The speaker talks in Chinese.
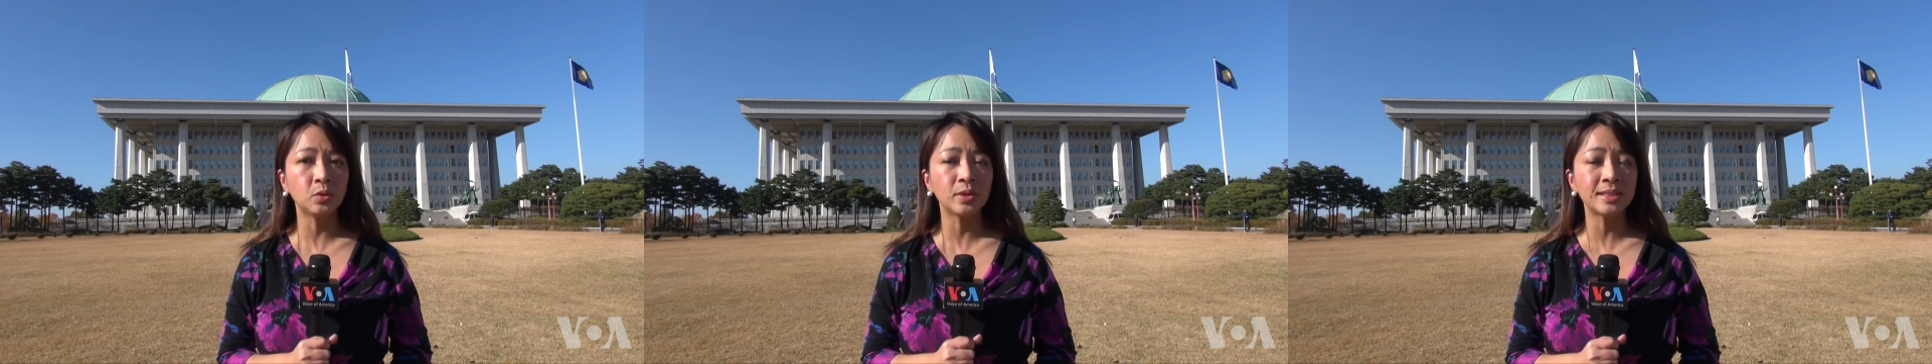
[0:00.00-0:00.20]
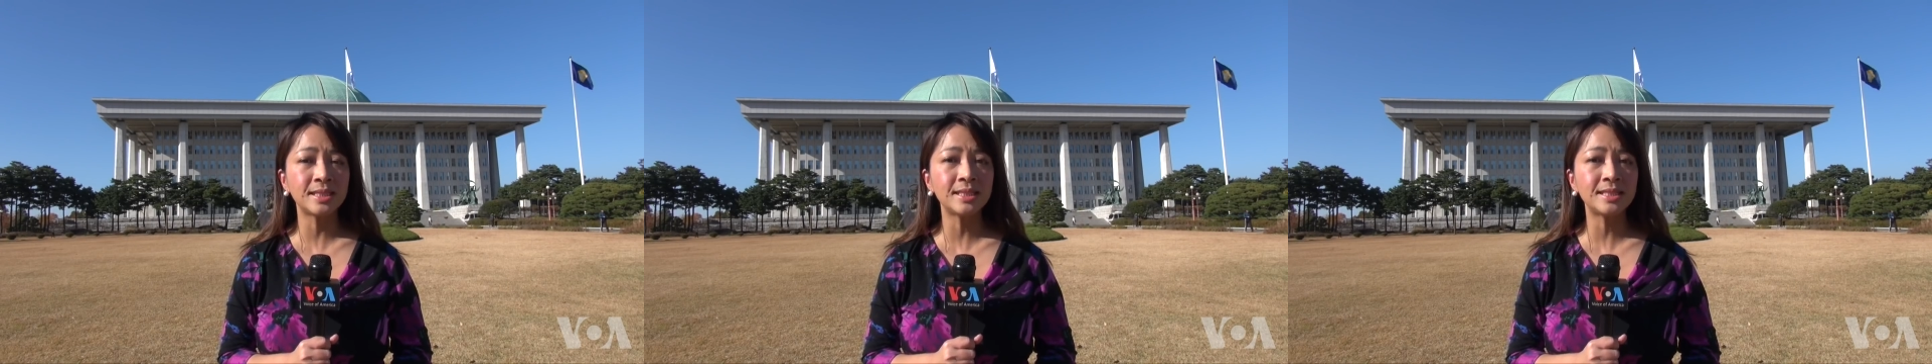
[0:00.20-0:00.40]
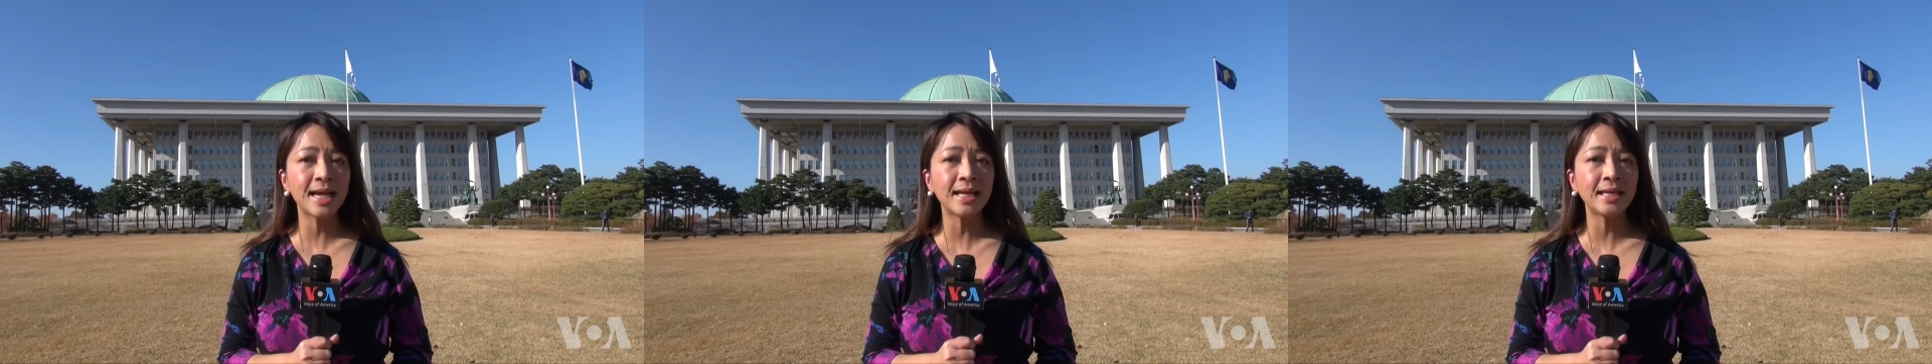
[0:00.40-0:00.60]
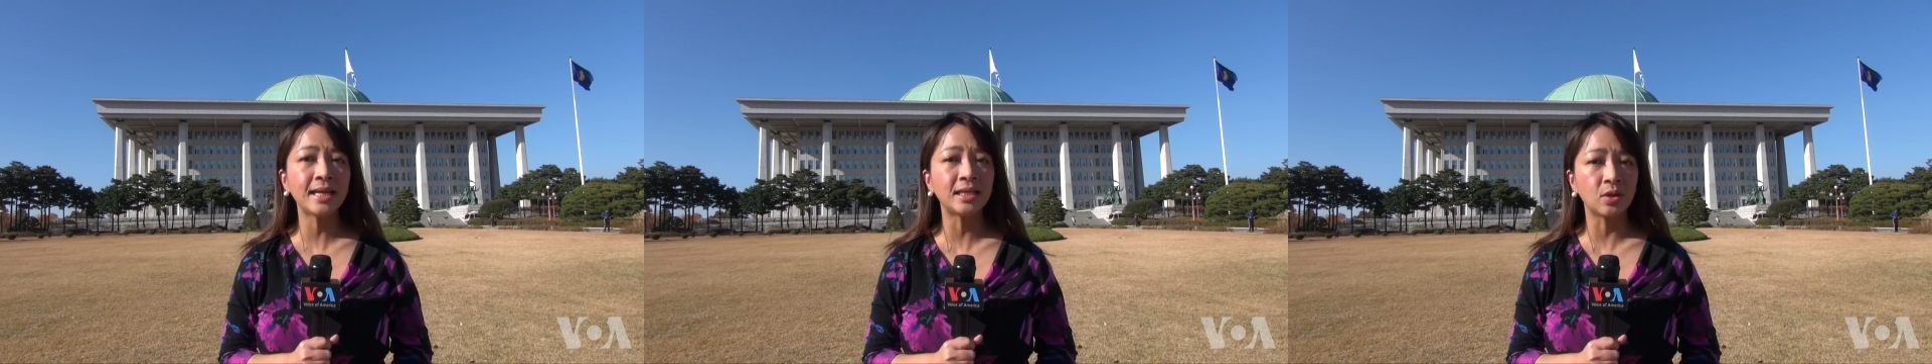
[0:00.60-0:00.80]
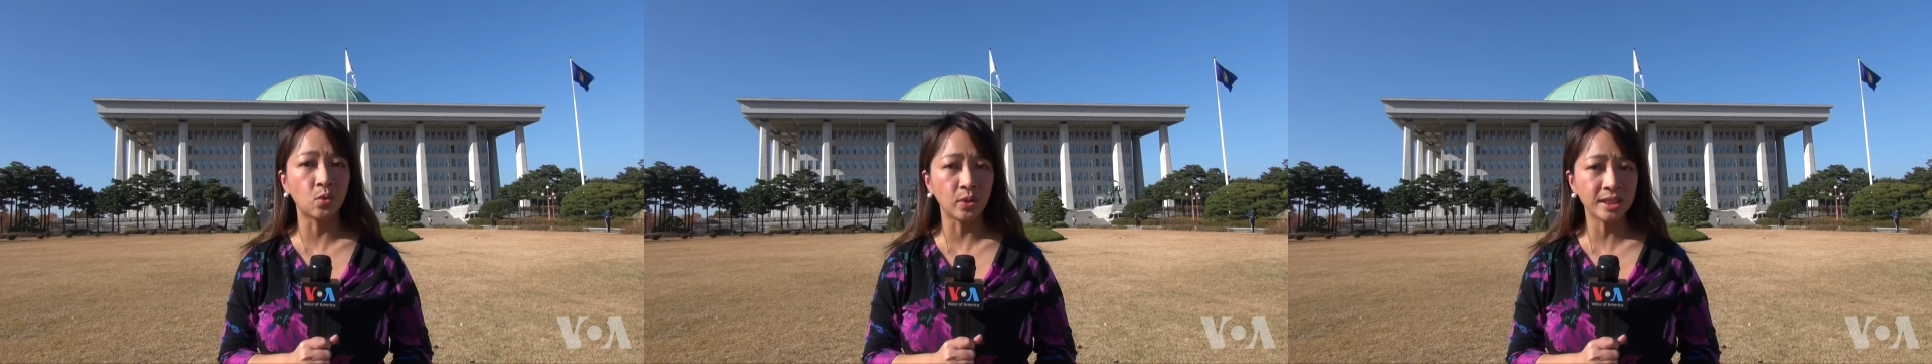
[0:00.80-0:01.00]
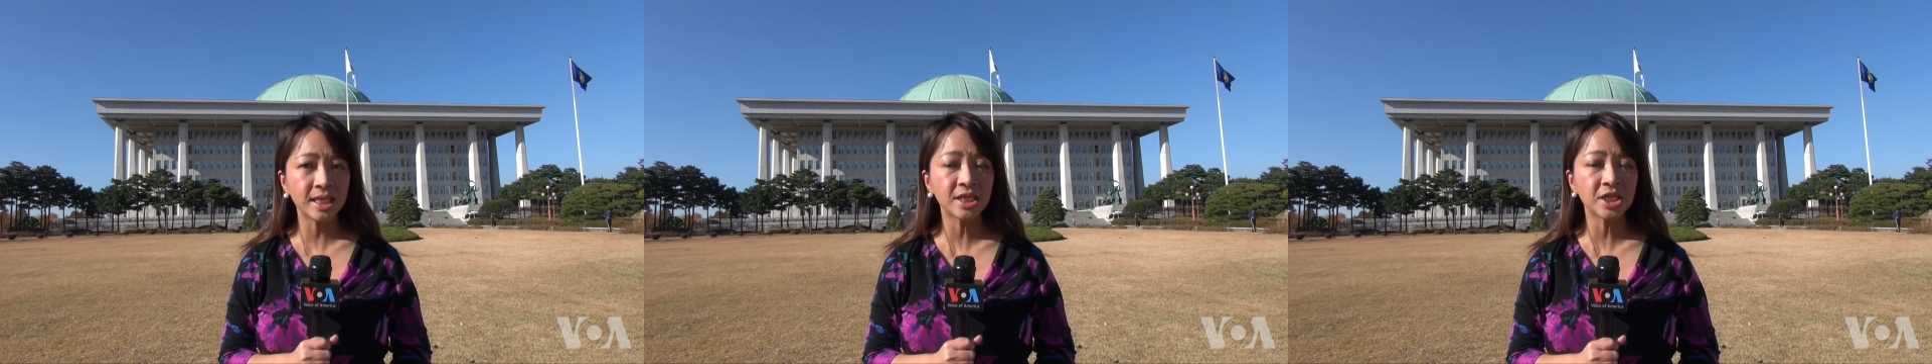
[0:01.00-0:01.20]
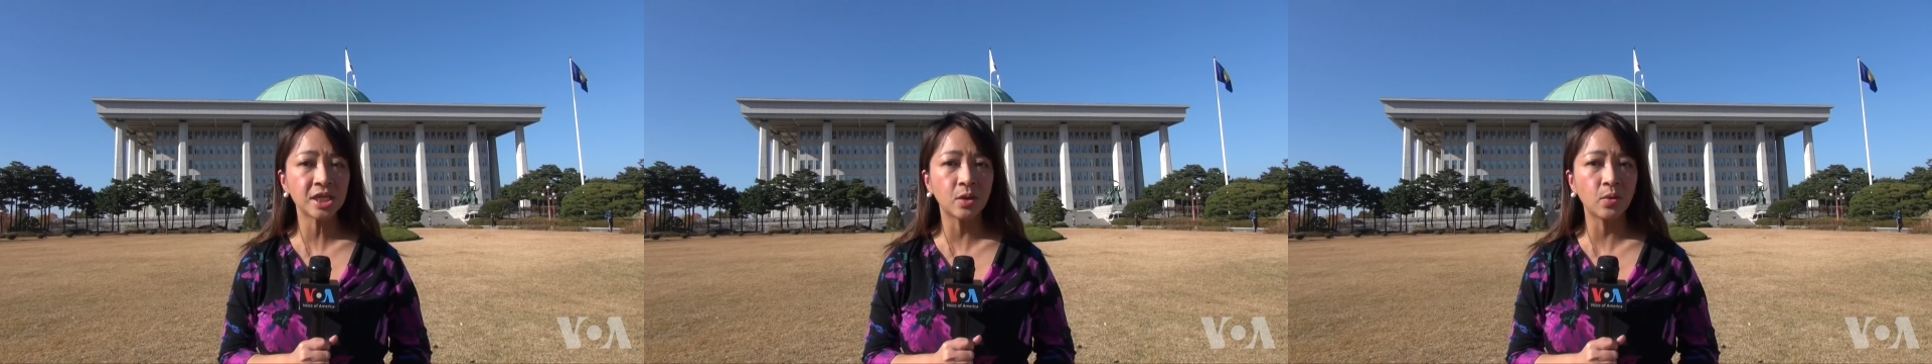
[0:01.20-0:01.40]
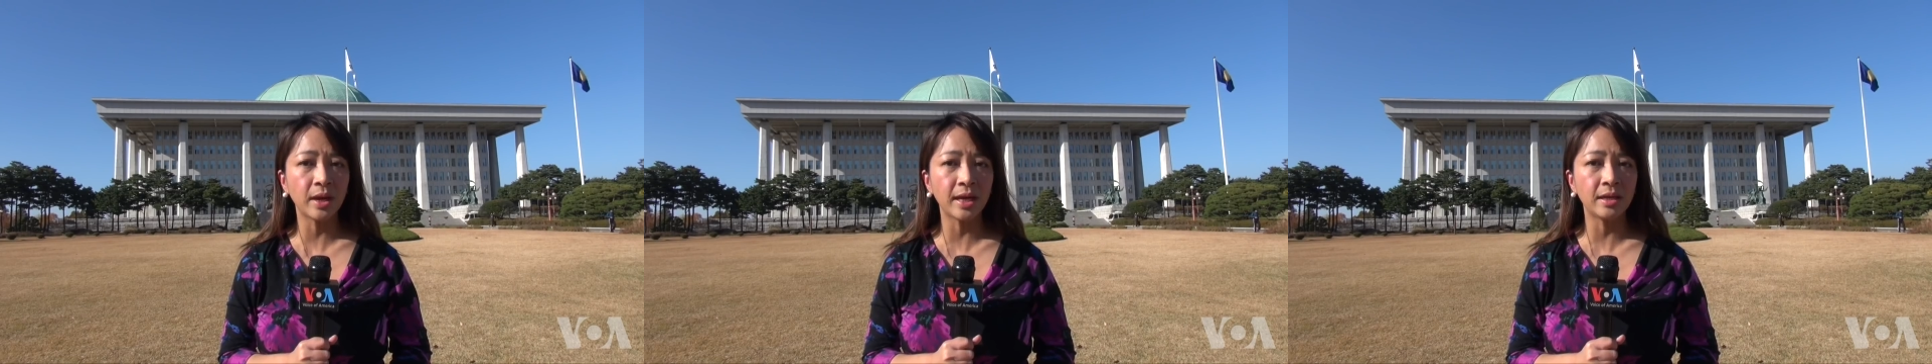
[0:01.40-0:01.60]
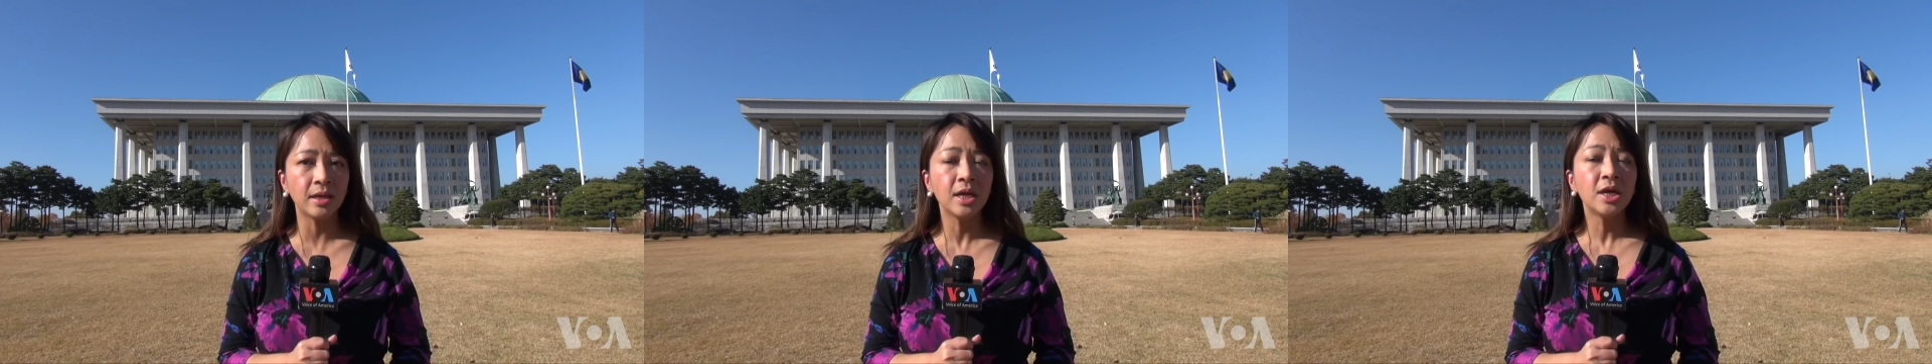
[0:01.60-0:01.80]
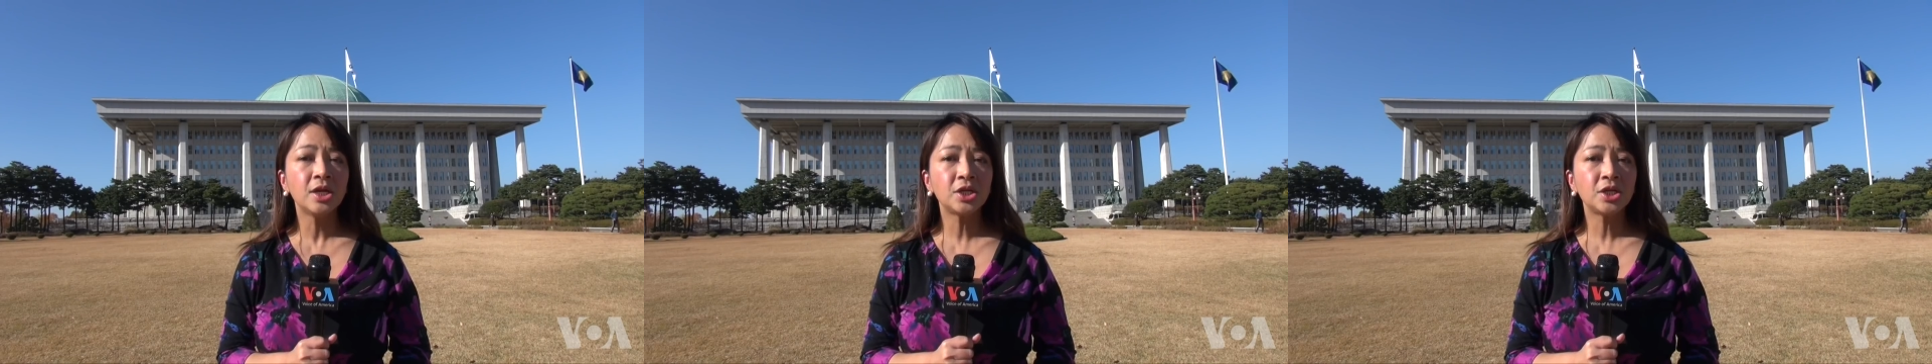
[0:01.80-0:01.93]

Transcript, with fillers: 罗斯在内的国际社会